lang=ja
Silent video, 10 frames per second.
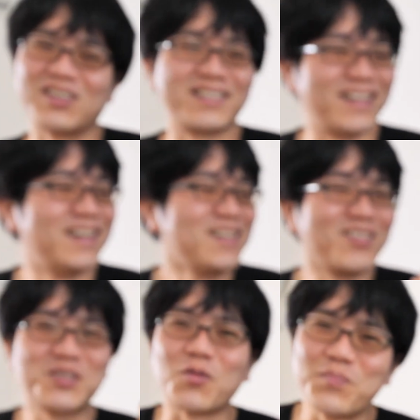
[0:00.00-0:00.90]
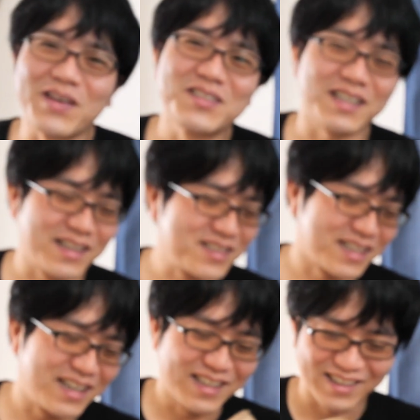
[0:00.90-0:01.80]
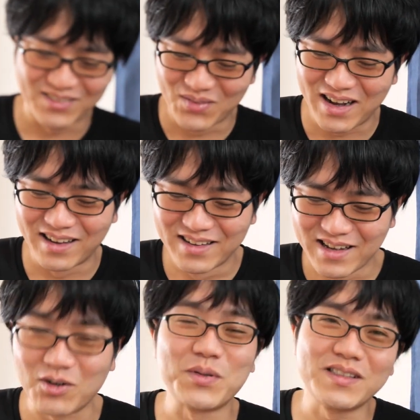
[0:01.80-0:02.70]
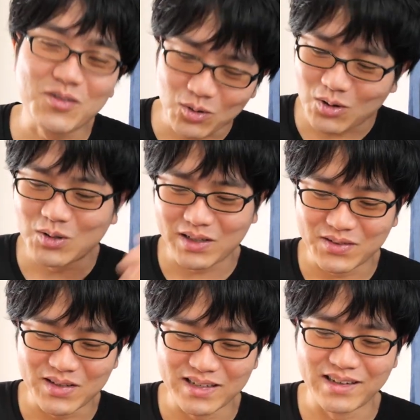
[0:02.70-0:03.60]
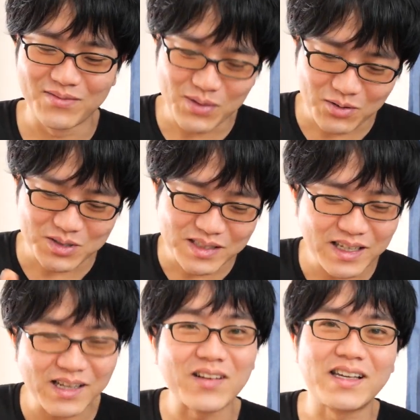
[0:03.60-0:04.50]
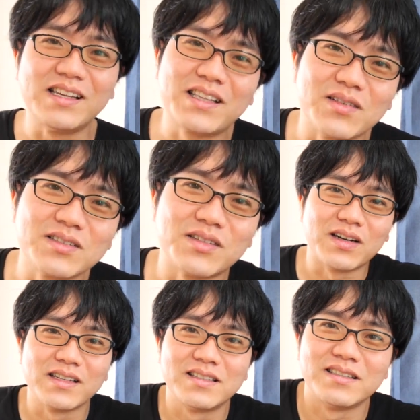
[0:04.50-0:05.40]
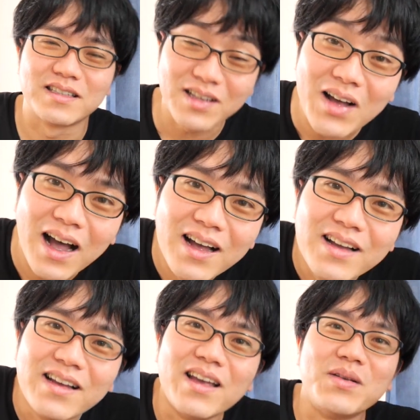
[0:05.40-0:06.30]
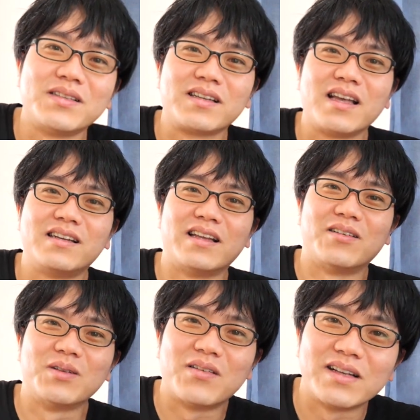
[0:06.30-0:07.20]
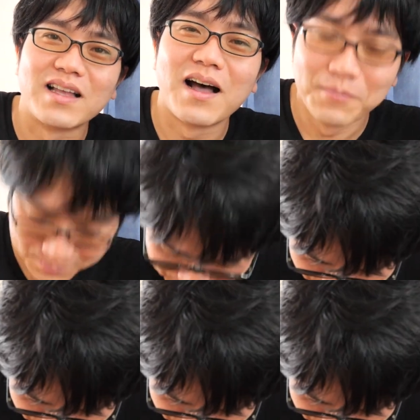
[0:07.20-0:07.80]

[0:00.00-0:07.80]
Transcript: うかって、これショッピングチャンネルじゃないんだけど、まあ、これ別に広告とかでもないんで、まあ、個人的には気に入ってまう話でした。では、えー、皆さん元気で、ほな、また。